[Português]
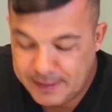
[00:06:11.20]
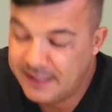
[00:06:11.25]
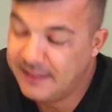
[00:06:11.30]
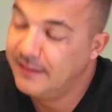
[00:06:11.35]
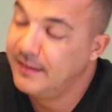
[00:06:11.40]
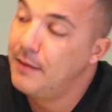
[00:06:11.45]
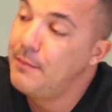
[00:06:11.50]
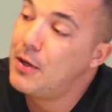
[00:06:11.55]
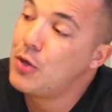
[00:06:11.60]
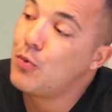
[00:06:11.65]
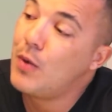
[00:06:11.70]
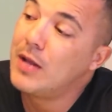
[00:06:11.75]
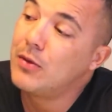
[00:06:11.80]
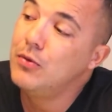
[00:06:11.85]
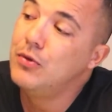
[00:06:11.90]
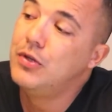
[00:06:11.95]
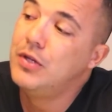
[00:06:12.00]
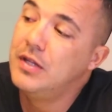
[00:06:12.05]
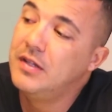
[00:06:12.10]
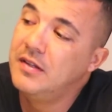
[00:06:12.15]
passei mais
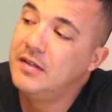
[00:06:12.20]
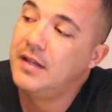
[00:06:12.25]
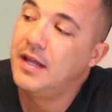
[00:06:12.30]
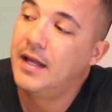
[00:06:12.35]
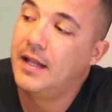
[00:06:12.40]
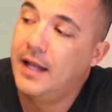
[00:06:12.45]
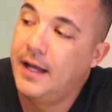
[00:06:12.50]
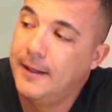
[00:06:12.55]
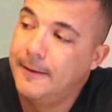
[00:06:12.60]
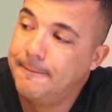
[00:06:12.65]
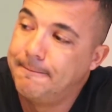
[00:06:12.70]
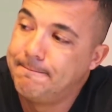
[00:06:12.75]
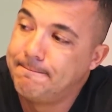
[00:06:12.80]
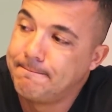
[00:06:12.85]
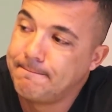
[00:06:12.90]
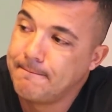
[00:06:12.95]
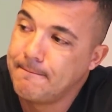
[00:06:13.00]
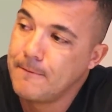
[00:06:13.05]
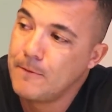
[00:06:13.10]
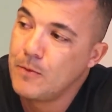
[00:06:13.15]
quatro dias internado.
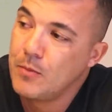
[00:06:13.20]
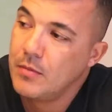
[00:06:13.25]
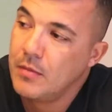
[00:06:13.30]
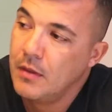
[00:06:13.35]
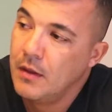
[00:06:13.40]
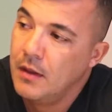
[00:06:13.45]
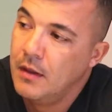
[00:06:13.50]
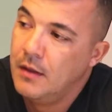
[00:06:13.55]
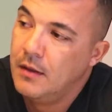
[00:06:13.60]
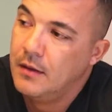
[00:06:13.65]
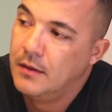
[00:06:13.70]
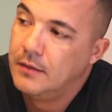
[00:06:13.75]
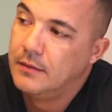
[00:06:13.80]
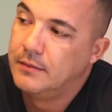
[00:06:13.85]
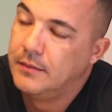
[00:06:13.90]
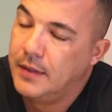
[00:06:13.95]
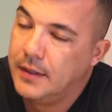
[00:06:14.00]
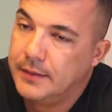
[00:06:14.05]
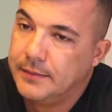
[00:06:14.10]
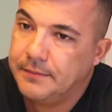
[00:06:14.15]

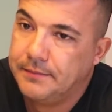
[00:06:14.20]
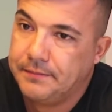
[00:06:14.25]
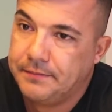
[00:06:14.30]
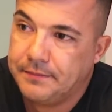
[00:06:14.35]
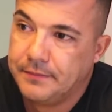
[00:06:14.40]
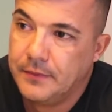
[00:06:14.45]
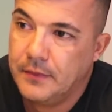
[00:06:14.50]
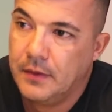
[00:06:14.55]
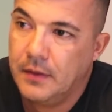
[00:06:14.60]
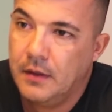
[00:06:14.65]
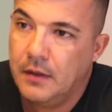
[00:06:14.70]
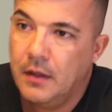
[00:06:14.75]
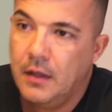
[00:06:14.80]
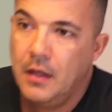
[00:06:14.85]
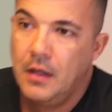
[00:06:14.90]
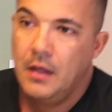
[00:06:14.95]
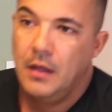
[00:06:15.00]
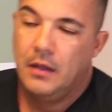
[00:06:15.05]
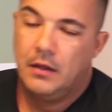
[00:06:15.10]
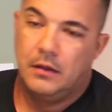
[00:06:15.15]
Né?
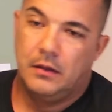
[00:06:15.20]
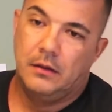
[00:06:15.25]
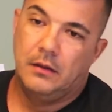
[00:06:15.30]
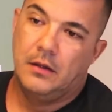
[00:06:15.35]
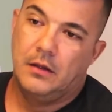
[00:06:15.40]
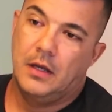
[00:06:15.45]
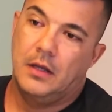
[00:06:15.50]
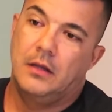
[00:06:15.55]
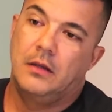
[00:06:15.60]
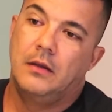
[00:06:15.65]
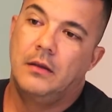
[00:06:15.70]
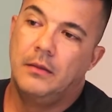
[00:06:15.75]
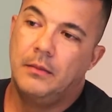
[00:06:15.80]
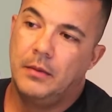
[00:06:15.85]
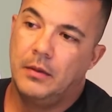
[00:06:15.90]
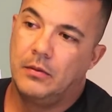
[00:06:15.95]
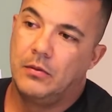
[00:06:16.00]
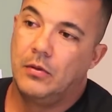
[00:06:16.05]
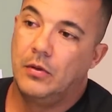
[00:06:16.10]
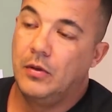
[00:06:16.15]
E aí,
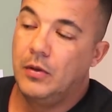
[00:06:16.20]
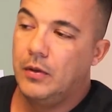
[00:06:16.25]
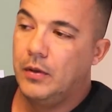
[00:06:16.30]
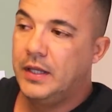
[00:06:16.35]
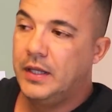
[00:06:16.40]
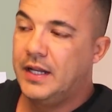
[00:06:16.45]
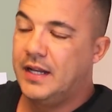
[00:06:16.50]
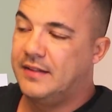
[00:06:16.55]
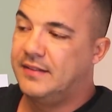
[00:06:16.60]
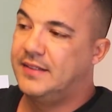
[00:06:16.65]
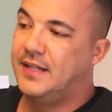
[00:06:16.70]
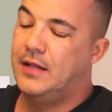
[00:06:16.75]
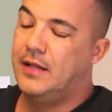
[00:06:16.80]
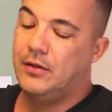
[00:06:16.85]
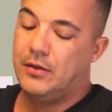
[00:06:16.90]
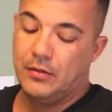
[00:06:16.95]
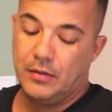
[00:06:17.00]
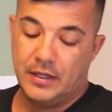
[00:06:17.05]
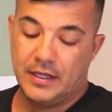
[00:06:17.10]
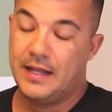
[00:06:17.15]

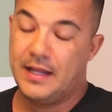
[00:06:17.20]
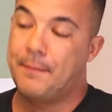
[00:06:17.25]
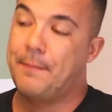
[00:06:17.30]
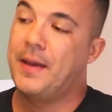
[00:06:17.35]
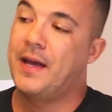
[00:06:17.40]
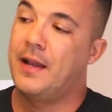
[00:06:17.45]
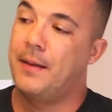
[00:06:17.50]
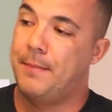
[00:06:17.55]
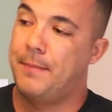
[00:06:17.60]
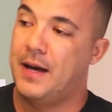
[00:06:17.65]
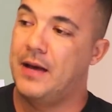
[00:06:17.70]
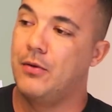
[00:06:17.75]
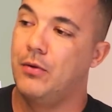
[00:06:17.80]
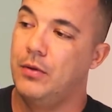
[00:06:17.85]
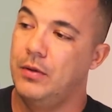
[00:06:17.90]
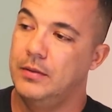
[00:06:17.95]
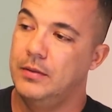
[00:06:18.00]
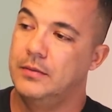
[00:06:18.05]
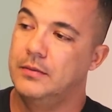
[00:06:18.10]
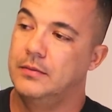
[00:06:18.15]
engraçado que o daqui da perna
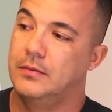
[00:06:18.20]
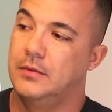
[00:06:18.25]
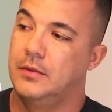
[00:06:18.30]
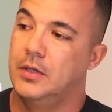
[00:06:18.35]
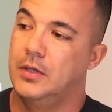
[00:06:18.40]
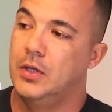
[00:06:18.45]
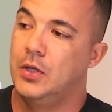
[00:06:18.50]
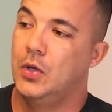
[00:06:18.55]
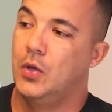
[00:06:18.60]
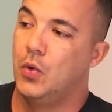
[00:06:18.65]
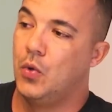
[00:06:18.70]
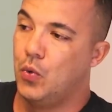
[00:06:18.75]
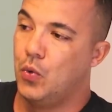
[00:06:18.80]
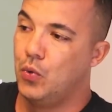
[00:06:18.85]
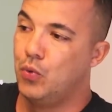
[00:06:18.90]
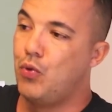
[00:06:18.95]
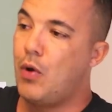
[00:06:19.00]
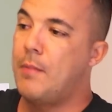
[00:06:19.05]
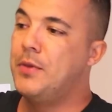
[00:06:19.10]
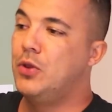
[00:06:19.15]
parou.
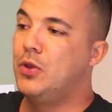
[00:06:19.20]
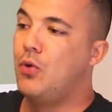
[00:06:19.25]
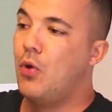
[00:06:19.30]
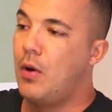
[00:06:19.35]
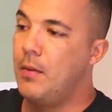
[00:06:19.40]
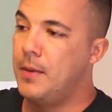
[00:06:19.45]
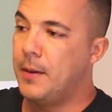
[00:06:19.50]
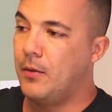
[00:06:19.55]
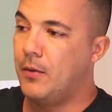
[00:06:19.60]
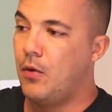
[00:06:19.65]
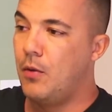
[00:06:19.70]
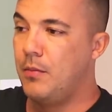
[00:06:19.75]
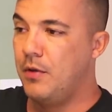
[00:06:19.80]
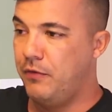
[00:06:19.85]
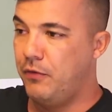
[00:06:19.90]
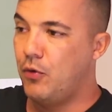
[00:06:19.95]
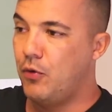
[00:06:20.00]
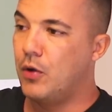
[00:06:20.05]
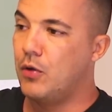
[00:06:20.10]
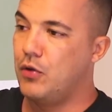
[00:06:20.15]
O do abdômen, como
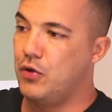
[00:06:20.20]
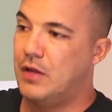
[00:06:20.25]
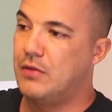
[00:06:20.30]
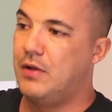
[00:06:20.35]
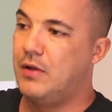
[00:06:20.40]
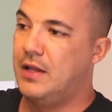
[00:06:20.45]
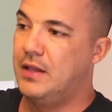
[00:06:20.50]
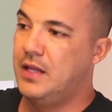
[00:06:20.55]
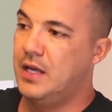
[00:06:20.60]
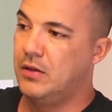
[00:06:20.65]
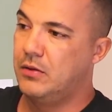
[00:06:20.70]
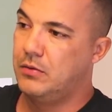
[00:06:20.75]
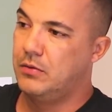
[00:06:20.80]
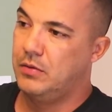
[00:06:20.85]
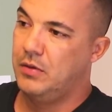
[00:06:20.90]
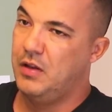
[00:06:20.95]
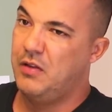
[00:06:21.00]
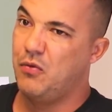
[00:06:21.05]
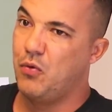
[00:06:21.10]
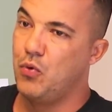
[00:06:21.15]
ele ficou alojado lá
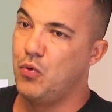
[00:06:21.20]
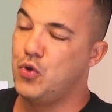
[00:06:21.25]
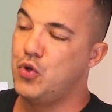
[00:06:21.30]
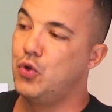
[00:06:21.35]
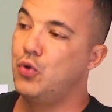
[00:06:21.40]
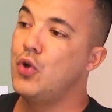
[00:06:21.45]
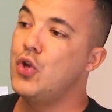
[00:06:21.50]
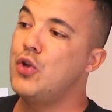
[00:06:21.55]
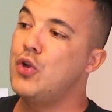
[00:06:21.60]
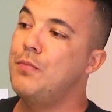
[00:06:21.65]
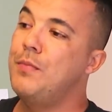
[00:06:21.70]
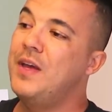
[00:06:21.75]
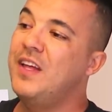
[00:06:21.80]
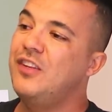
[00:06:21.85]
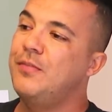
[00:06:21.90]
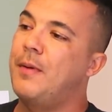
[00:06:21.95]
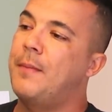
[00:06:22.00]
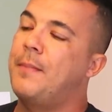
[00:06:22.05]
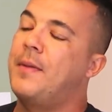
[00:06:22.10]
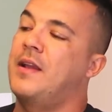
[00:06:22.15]
dentro, ele ficou uns dois
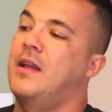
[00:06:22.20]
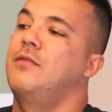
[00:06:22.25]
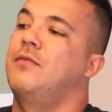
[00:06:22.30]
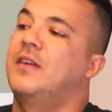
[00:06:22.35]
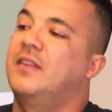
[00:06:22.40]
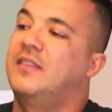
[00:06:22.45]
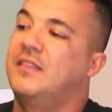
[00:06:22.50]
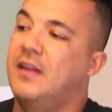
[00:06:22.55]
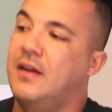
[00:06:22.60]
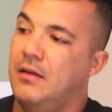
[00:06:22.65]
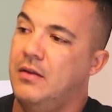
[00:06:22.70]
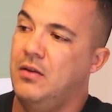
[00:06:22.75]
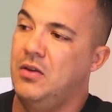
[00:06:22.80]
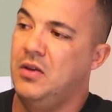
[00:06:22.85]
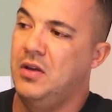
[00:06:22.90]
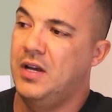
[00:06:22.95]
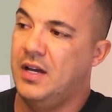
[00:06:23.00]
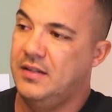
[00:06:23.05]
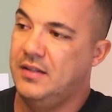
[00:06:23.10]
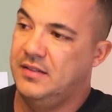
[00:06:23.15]
meses para parar de vazar
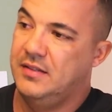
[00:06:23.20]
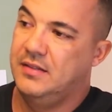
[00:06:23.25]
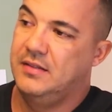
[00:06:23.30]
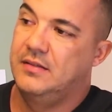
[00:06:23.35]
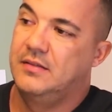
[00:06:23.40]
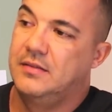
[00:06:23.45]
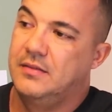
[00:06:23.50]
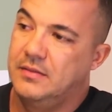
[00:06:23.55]
em casa.